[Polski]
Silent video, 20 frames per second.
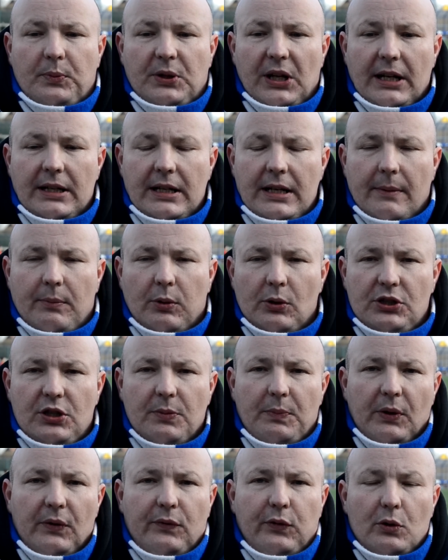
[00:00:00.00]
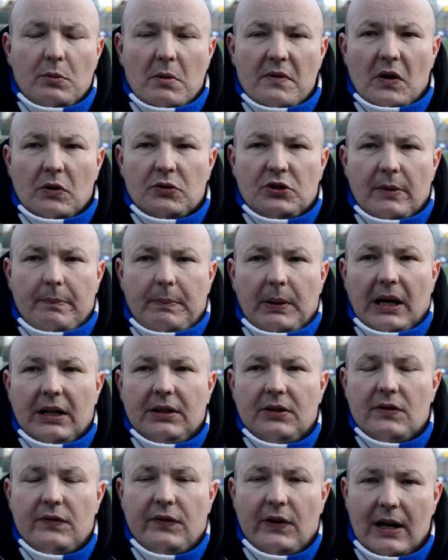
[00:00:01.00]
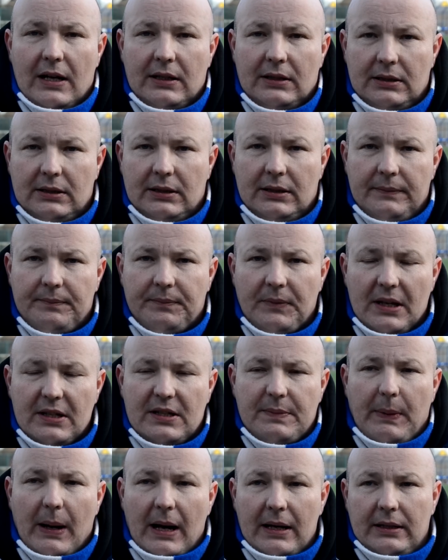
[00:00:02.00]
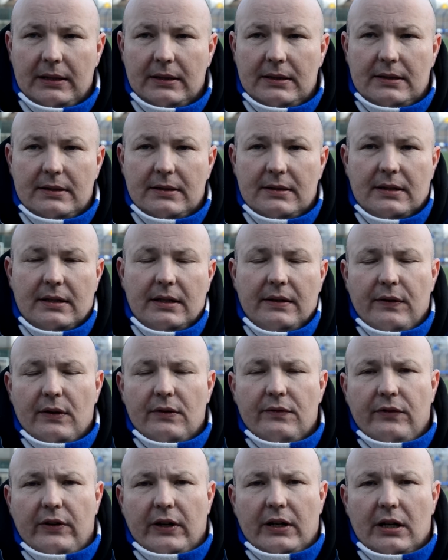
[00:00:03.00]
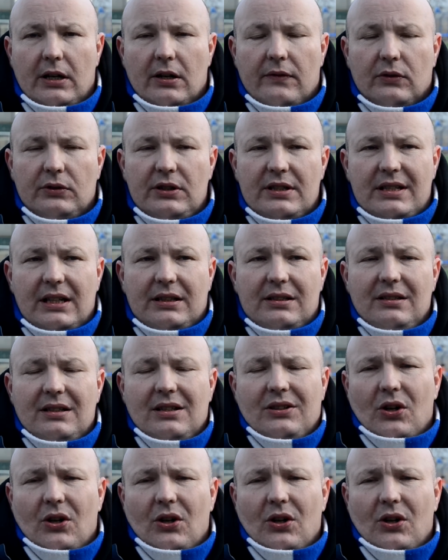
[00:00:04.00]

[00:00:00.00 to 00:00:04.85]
Trener Jabłoński poinformował, że planowany sparring z Gryfem Wejherową niestety nie